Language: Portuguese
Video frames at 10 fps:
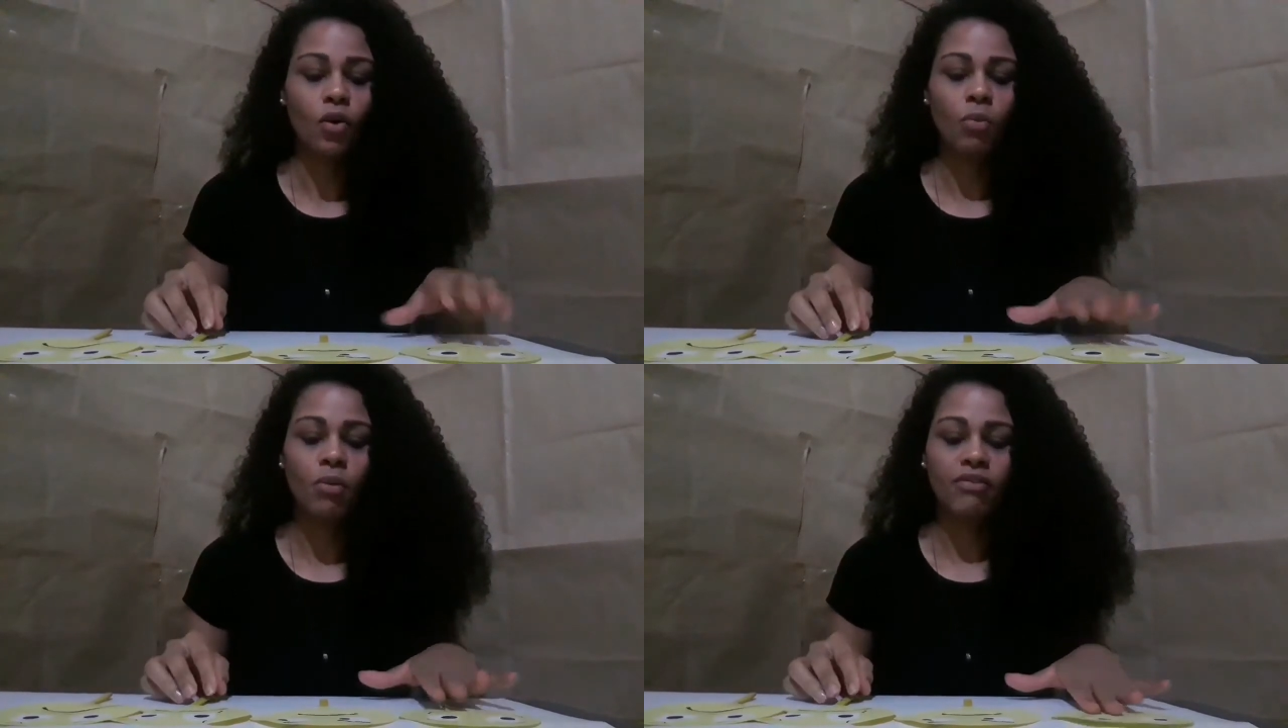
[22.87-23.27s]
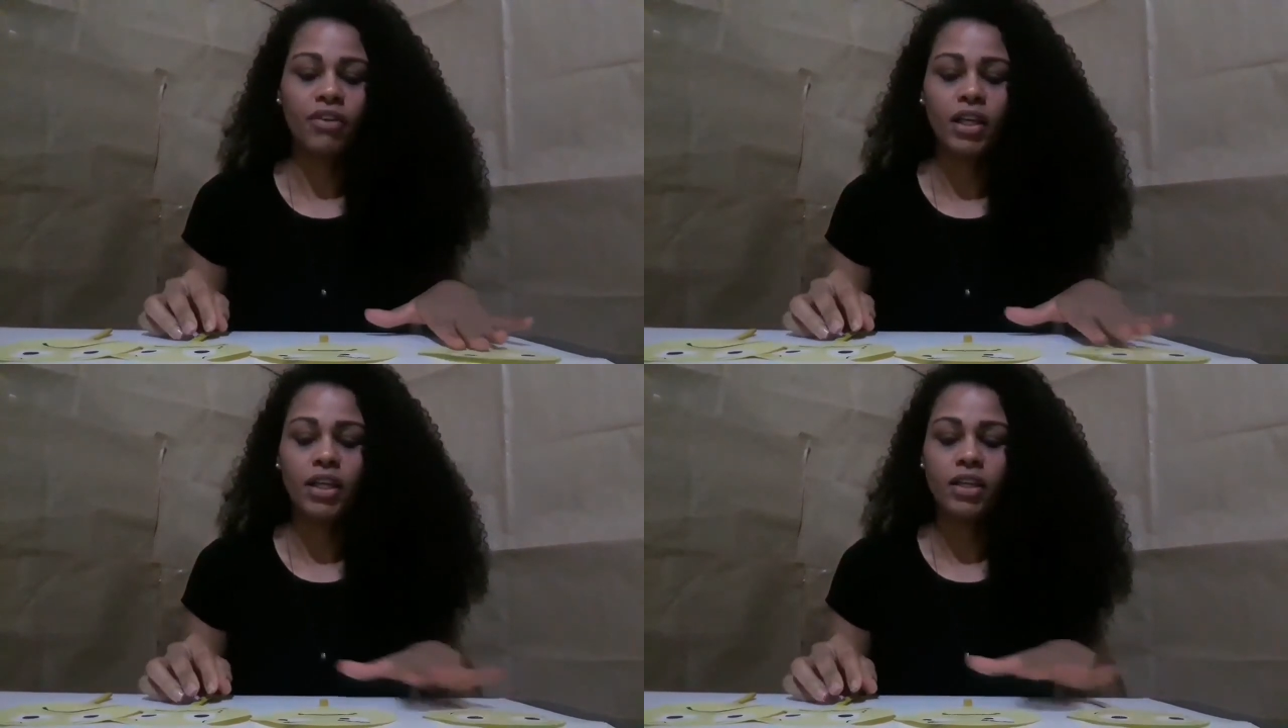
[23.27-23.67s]
uma
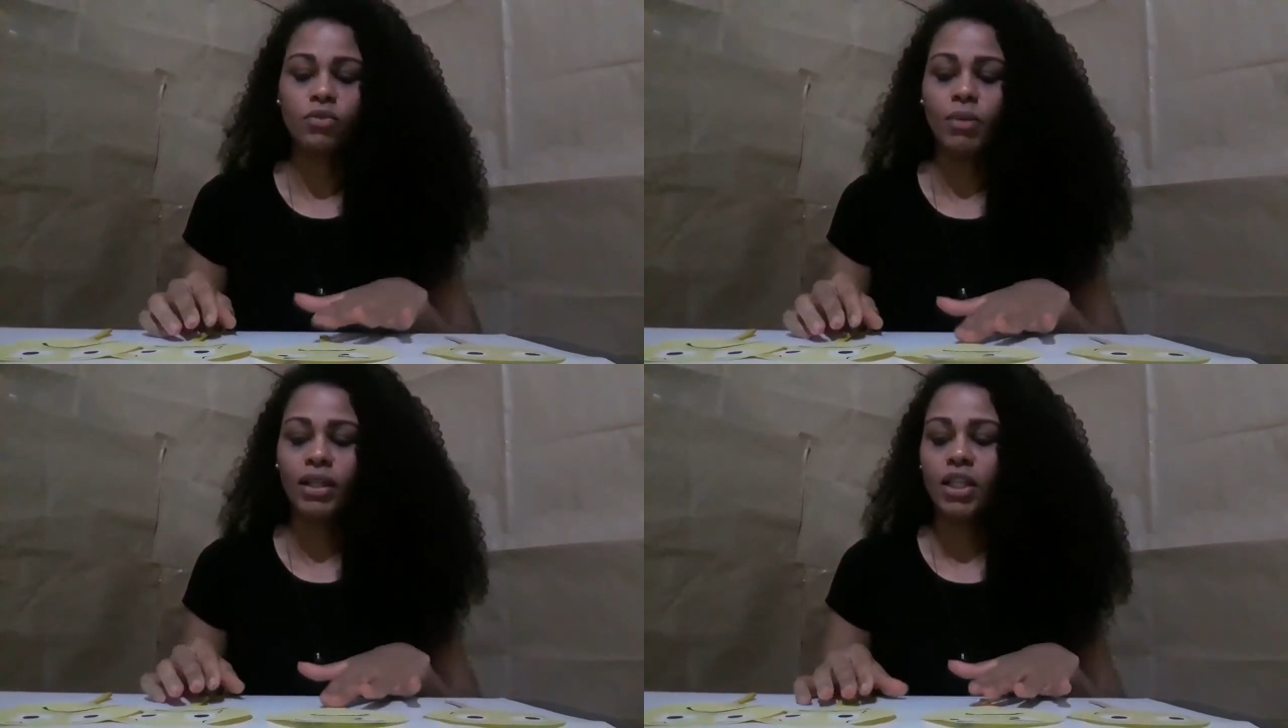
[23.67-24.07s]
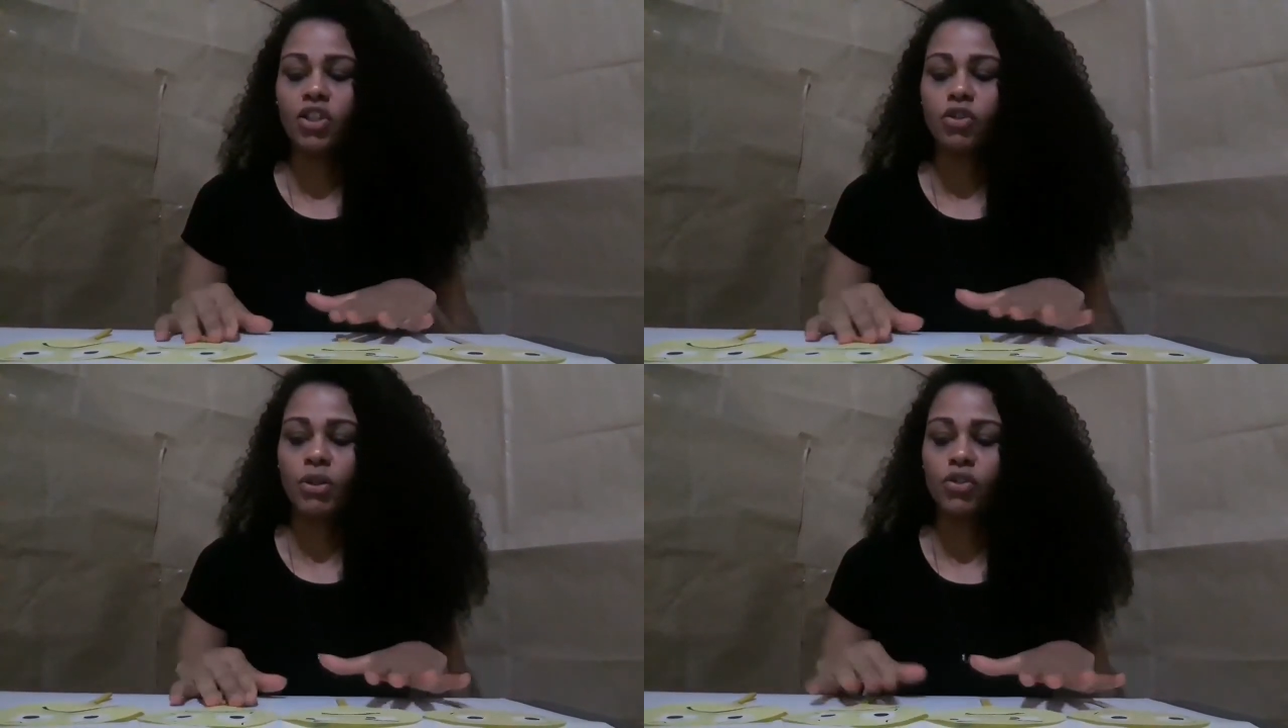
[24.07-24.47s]
feliz, uma
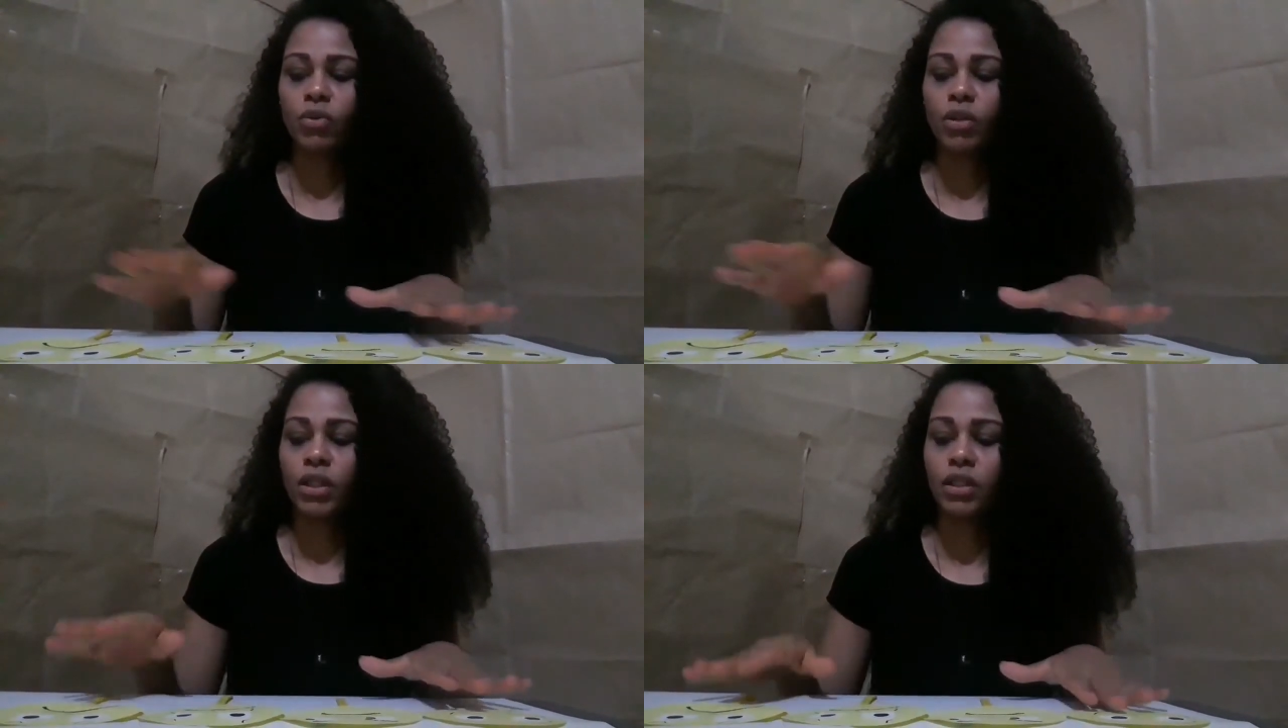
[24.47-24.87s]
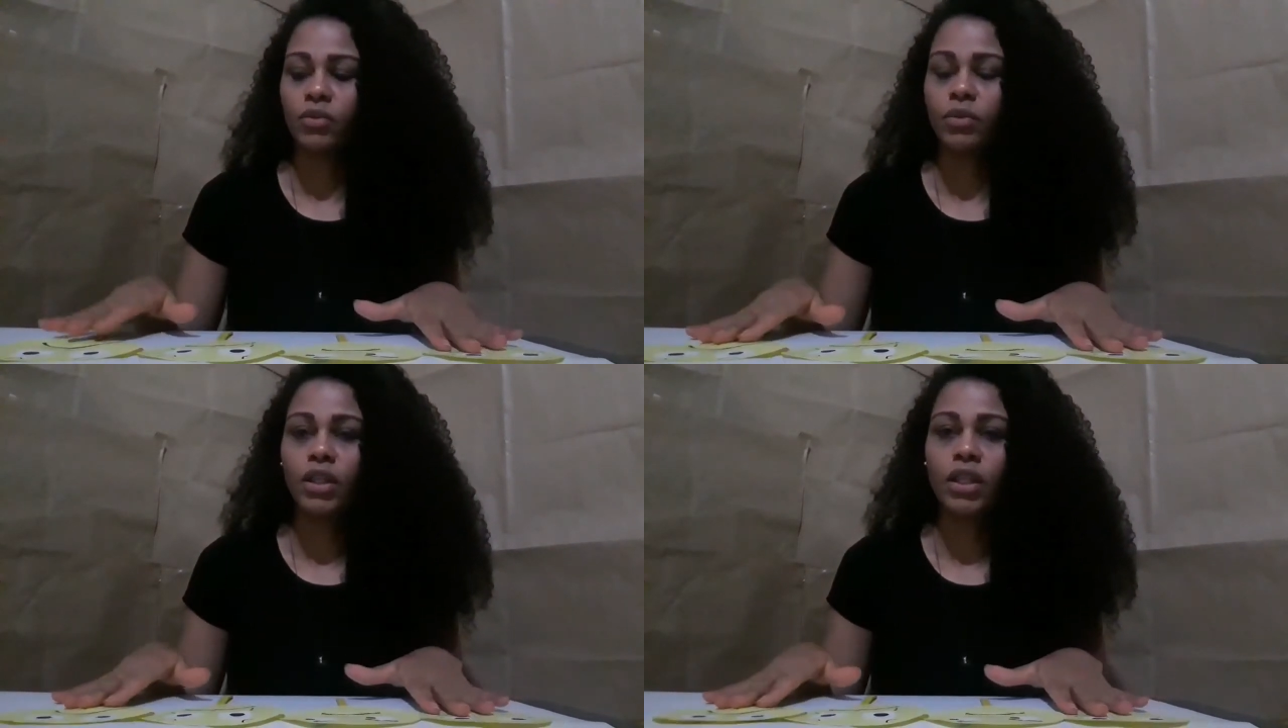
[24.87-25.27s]
triste, uma
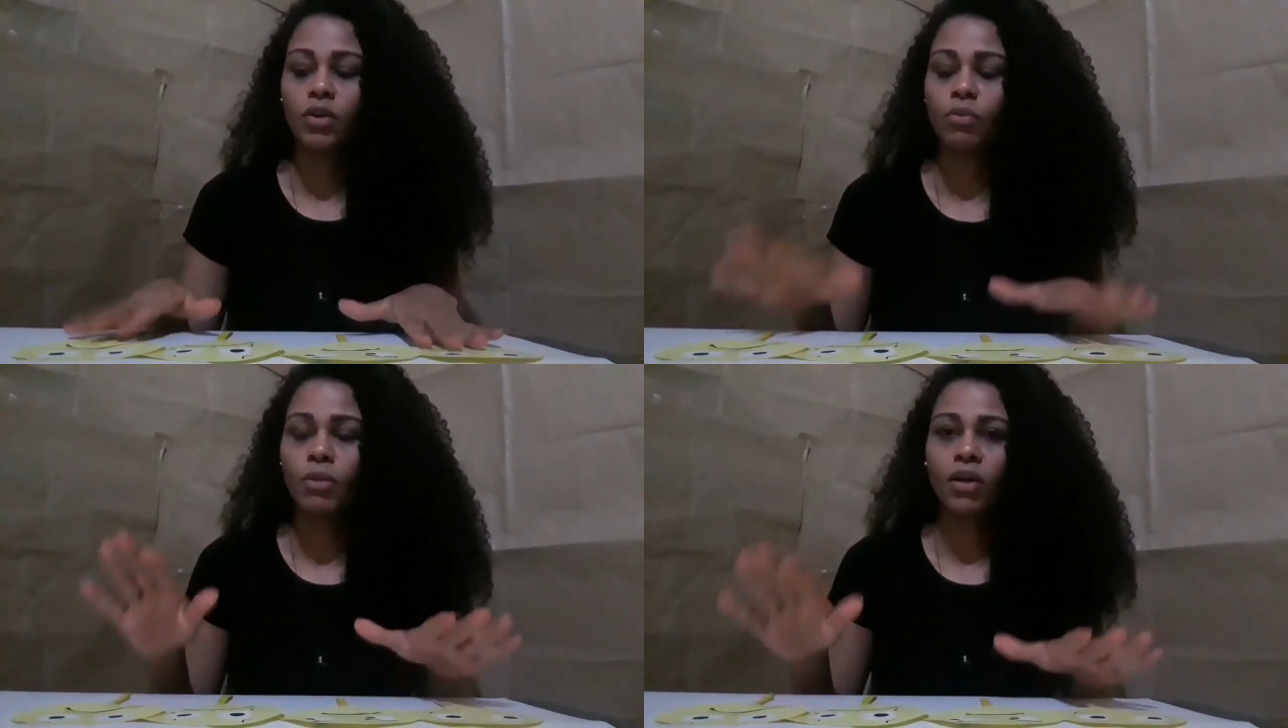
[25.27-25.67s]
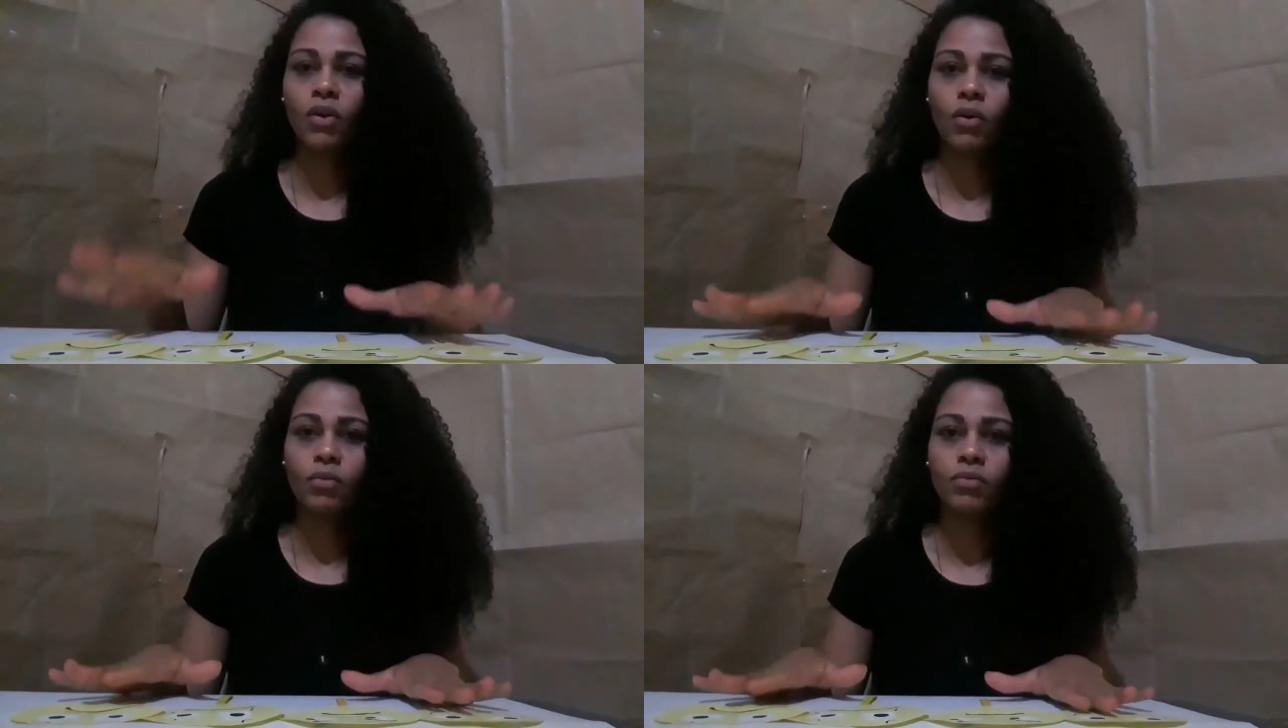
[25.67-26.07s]
chorando e uma
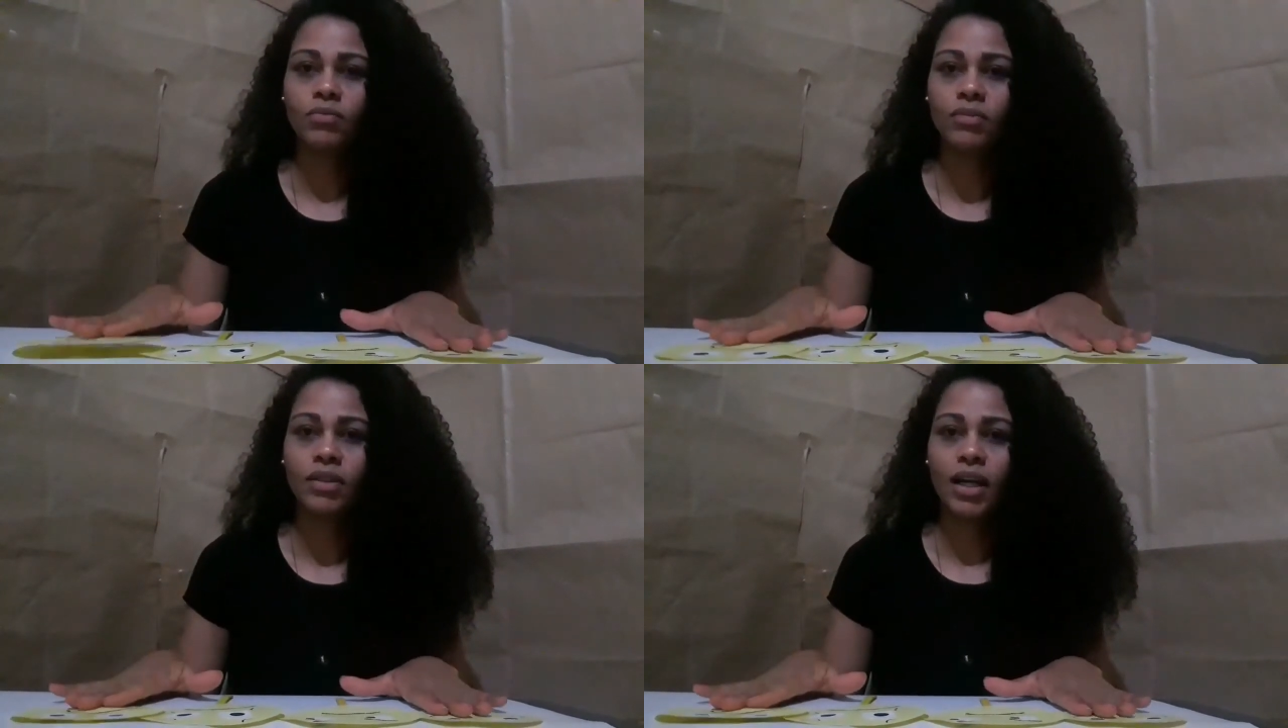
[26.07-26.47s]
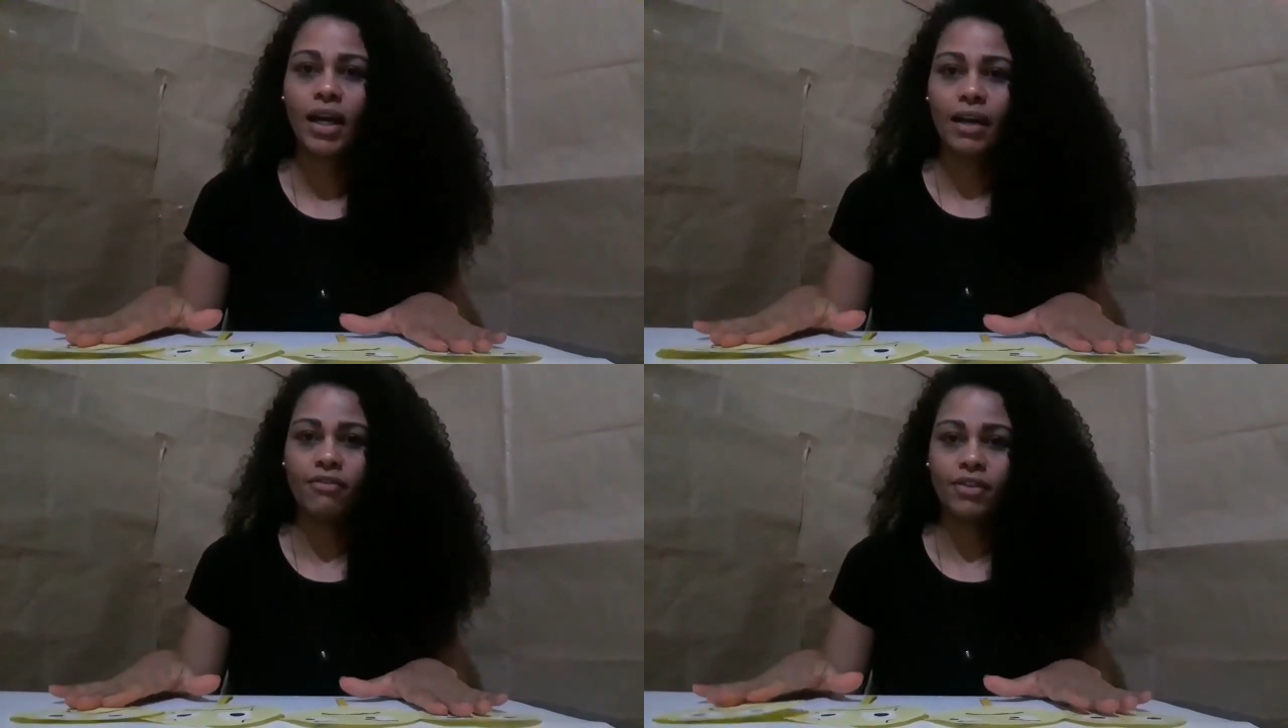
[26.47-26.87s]
com
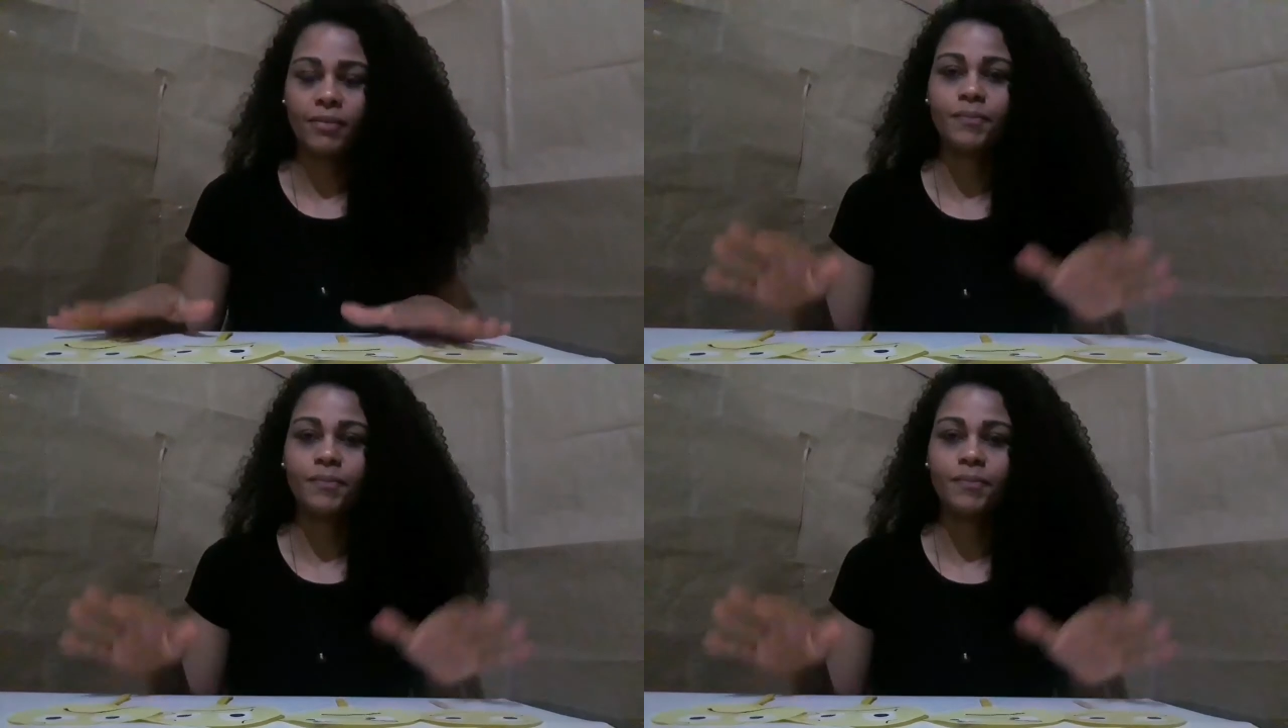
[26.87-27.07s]
raiva.